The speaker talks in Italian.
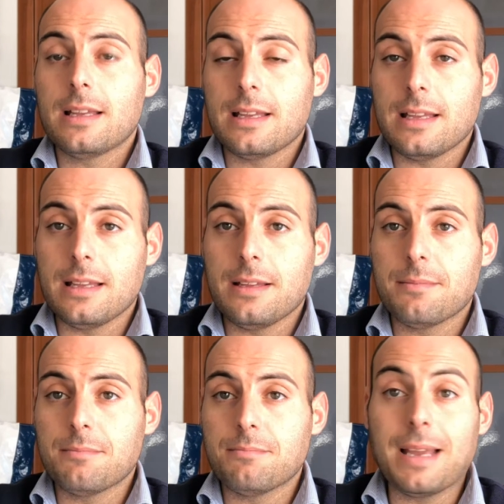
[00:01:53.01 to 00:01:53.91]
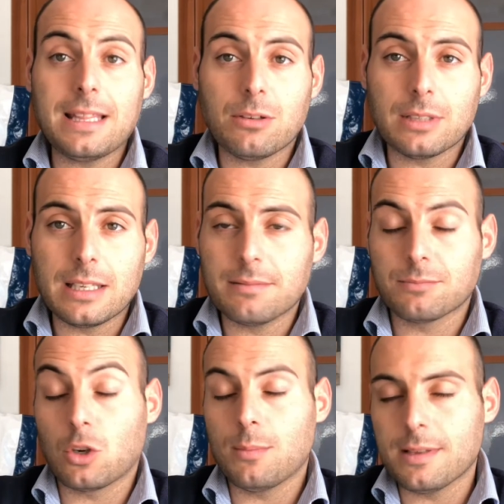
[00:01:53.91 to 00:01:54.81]
ehm, medico, del,
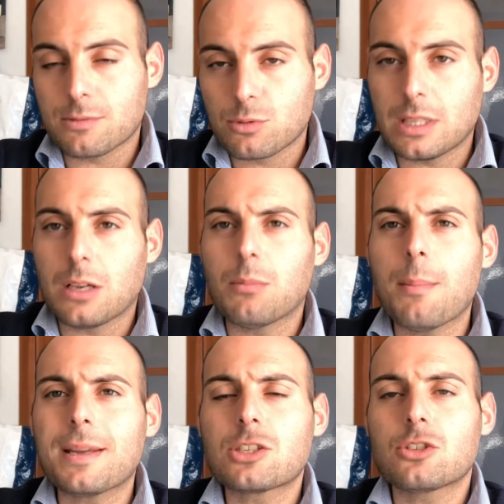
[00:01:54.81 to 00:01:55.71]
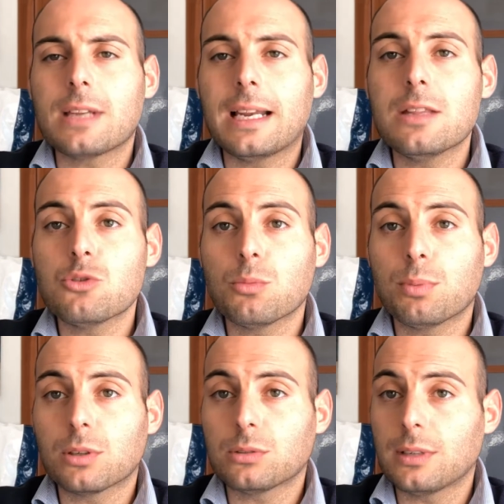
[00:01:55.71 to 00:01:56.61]
come, scusate, come personale di
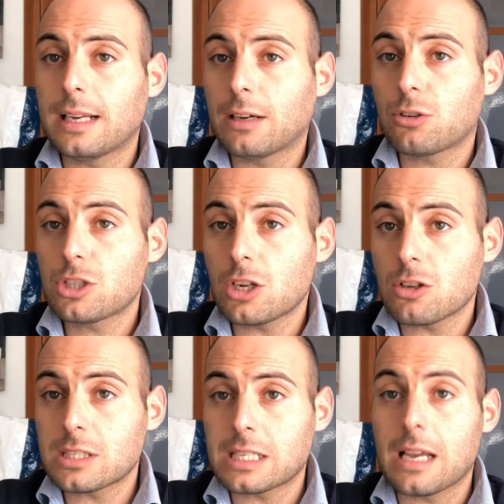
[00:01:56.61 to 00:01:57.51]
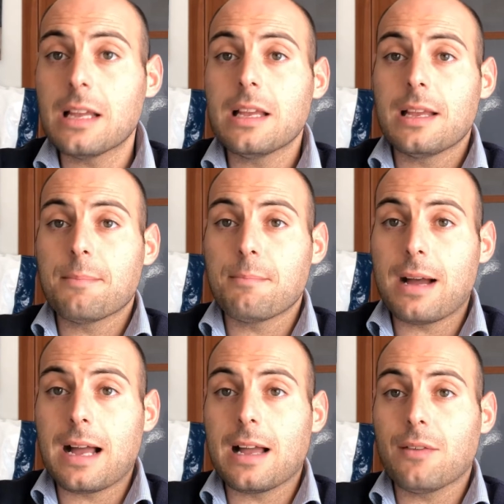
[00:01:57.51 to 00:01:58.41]
supporto nella Croce Rossa,
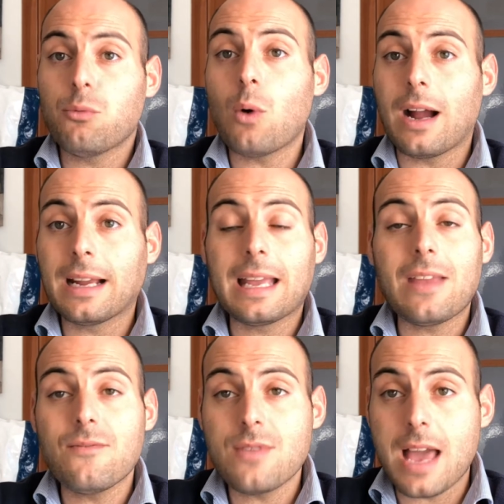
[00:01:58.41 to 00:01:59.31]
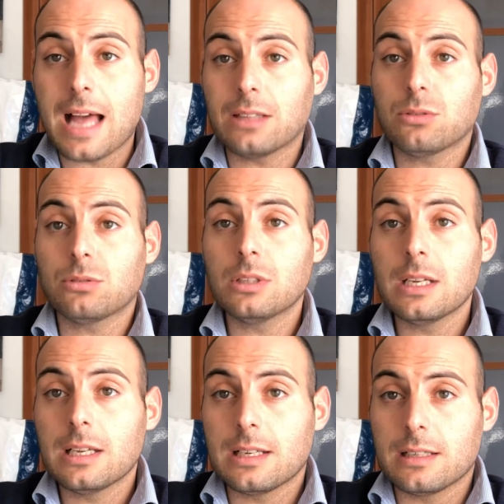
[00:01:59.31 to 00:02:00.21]
ma fu anche
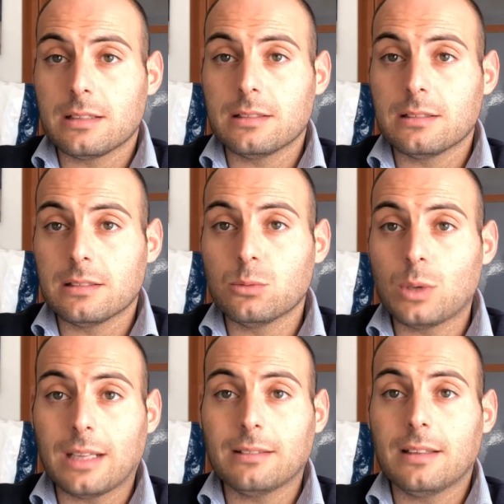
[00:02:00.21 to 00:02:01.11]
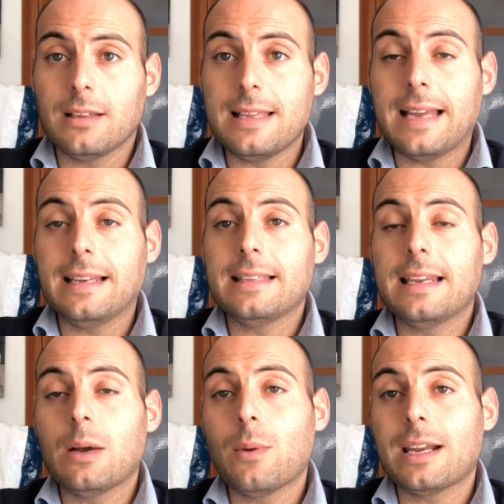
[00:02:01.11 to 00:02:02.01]
inviato eh, durante gli anni
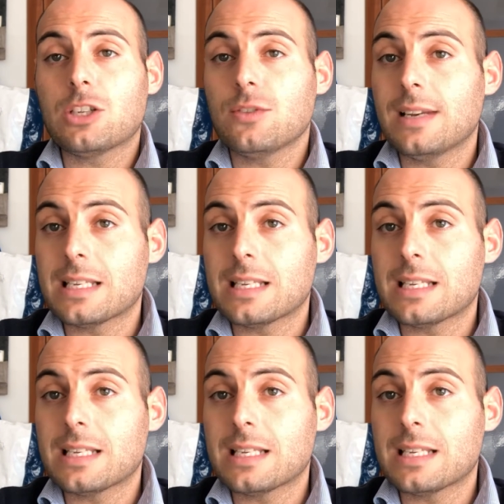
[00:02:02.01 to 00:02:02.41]
della guerra civile